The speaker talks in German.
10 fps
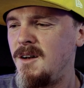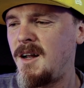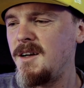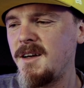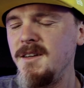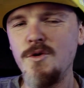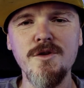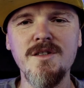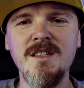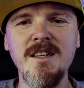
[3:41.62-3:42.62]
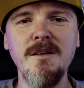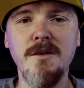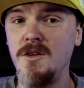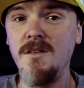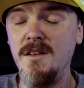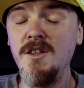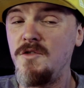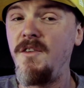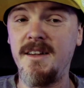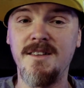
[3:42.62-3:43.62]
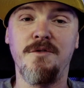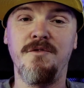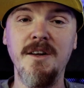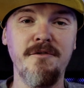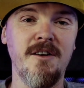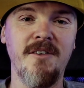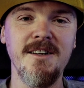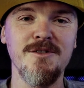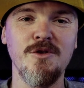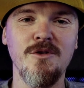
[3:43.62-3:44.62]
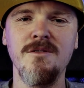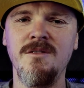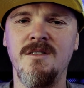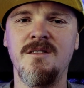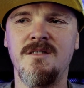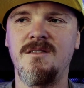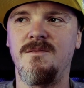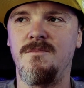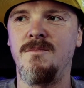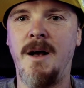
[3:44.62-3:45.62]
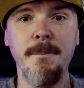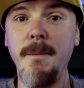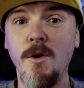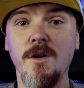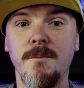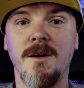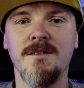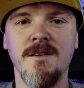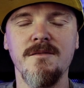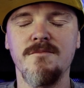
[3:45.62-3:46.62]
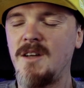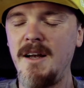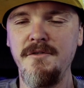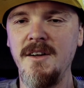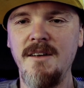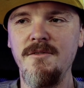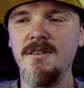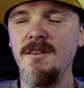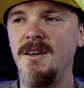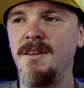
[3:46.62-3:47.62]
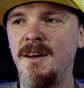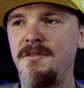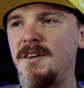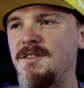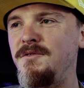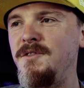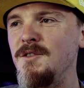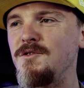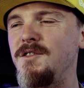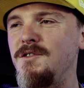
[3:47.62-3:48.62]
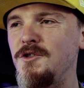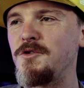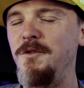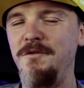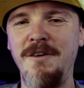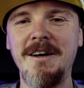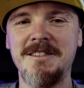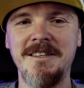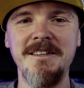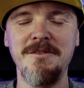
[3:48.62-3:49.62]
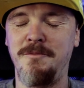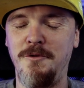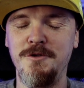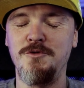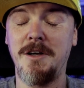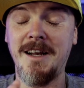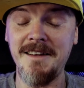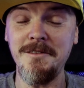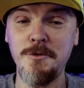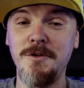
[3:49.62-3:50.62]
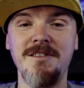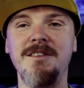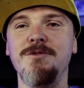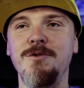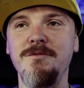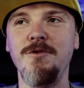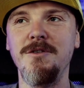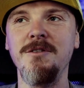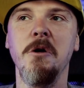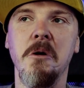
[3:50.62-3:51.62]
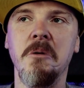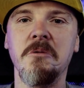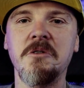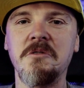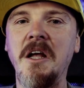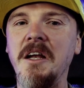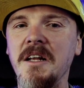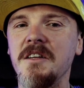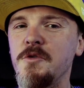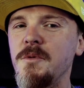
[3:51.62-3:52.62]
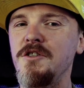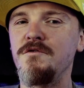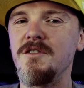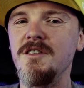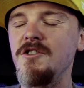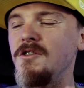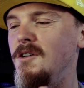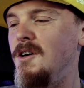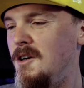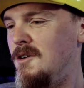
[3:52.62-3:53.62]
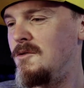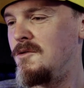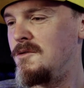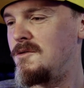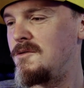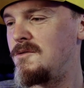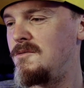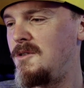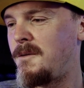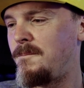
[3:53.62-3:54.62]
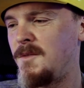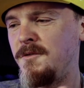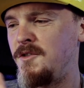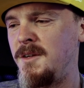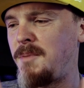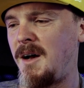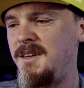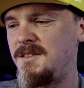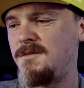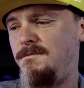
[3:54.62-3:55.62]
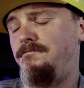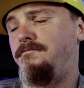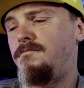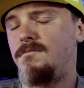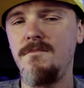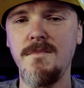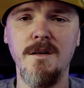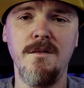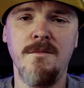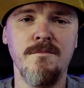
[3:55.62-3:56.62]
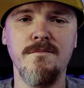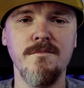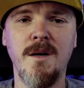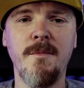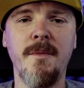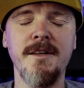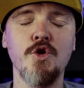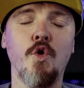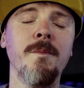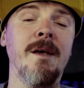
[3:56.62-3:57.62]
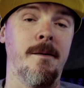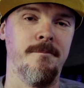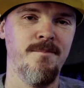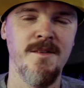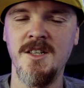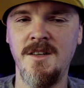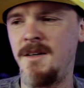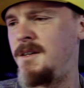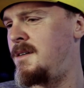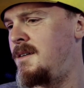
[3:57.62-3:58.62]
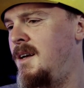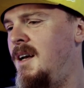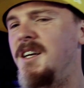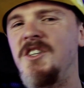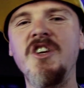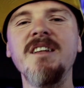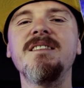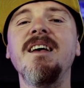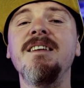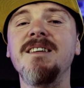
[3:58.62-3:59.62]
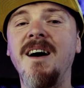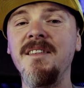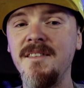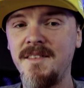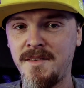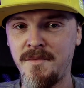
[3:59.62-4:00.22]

lange Rede, kurzer Sinn. Ich werde es auf jeden Fall weiterzocken. Es hat mir Bock gemacht, ja. Drei, vier Level nach fast 24 Stunden wach sein, obwohl ich es nur ganz kurz anzocken wollte. Ich denke, das spricht für sich. Und äh, ja, für den Preis ähm, machen wir mal nicht rum hier. Äh, äh, Jets and Guns